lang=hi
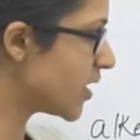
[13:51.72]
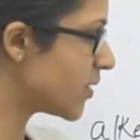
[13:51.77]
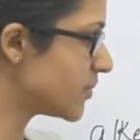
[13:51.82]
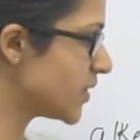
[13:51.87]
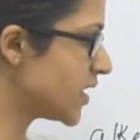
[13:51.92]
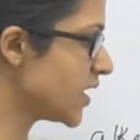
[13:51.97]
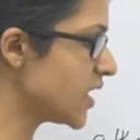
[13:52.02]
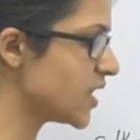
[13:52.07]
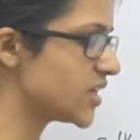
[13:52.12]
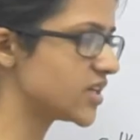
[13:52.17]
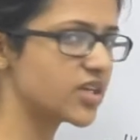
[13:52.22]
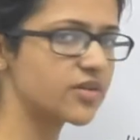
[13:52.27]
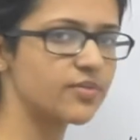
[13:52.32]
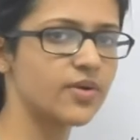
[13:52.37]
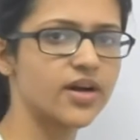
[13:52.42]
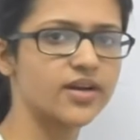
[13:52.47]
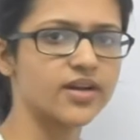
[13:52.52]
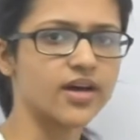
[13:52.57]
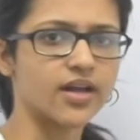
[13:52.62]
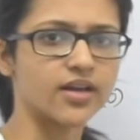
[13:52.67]
हमने एक ही
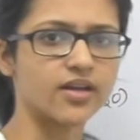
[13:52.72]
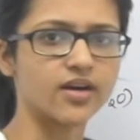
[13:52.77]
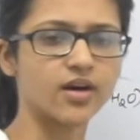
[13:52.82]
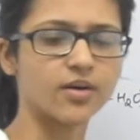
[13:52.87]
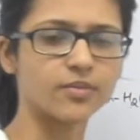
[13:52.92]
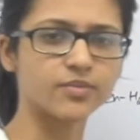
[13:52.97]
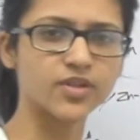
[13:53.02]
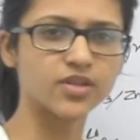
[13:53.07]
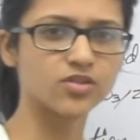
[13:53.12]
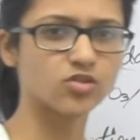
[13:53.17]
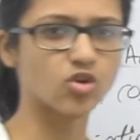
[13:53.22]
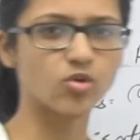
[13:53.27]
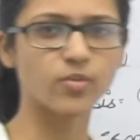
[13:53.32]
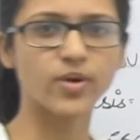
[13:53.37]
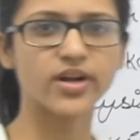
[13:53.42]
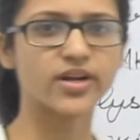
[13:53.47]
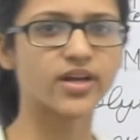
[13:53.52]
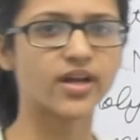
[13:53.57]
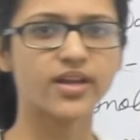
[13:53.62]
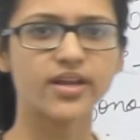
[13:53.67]
बार डाला हमने दो
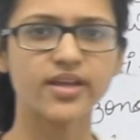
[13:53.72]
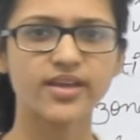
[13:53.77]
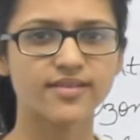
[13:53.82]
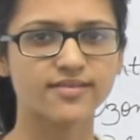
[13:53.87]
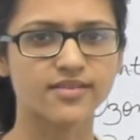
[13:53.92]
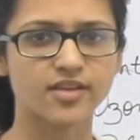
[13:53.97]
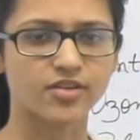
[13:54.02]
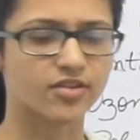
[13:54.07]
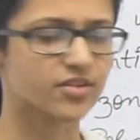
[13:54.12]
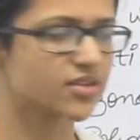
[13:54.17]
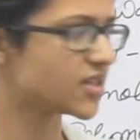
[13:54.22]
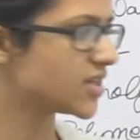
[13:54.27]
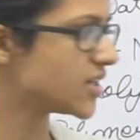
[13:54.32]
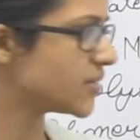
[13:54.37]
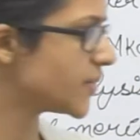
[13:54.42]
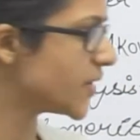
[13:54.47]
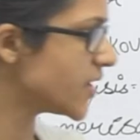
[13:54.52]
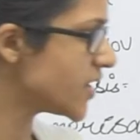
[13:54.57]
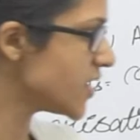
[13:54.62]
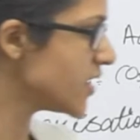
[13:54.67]
बार डालने की ज़रूरत ही
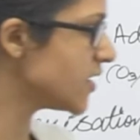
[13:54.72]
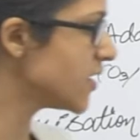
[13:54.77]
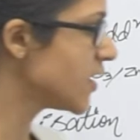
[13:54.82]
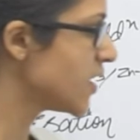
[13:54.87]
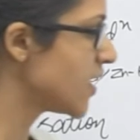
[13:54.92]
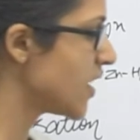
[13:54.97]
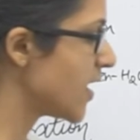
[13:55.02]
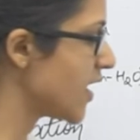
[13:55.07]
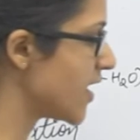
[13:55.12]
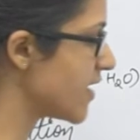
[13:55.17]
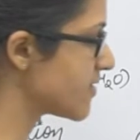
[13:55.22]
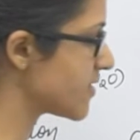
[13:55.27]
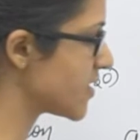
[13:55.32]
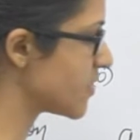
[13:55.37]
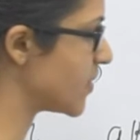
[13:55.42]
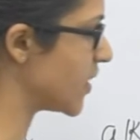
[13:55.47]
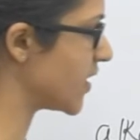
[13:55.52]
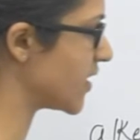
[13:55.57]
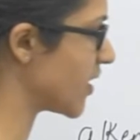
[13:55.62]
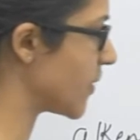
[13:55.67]
नहीं पड़ी ऐसे
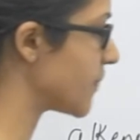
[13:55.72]
ही बन